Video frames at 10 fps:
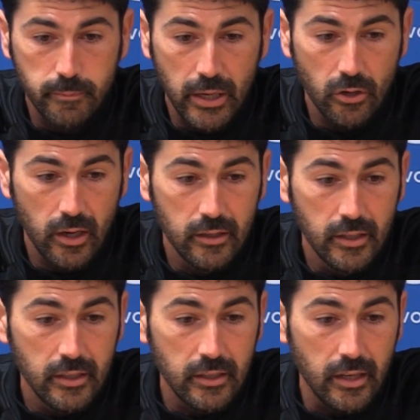española
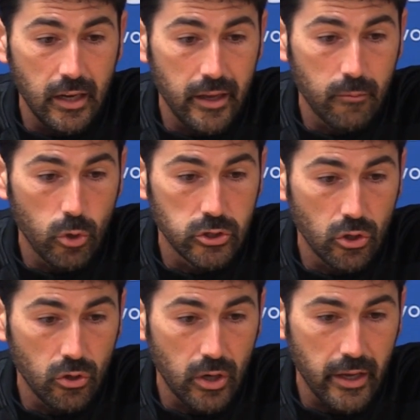y la hayan
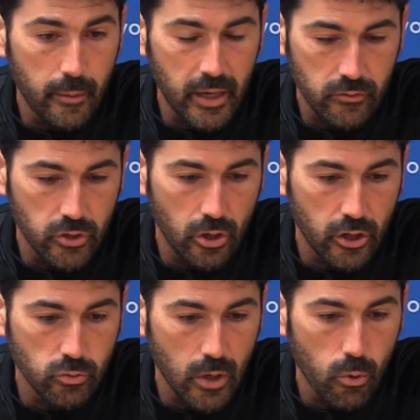vuelto a llamar. Yo creo
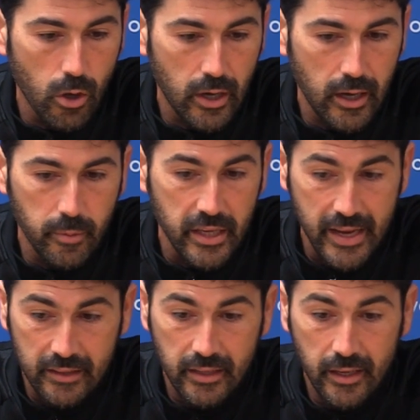que es una jugadora
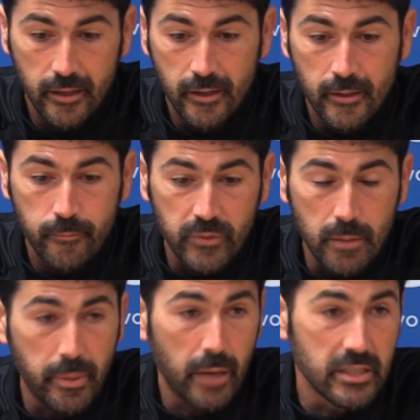brillante
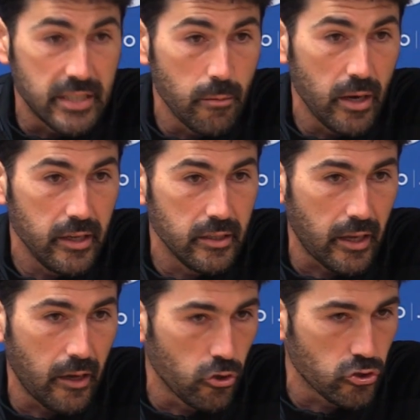imprevisible y
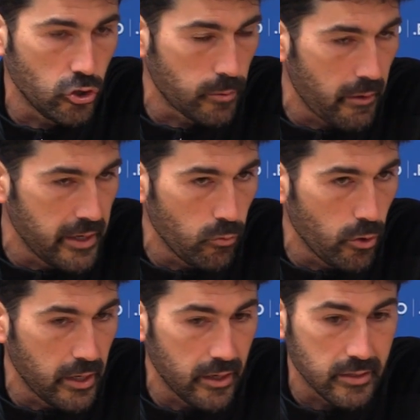que nos, va a venir
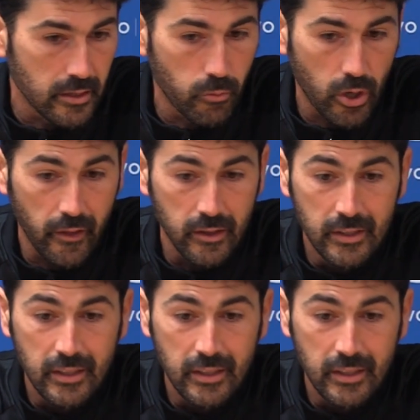muy bien en esta temporada.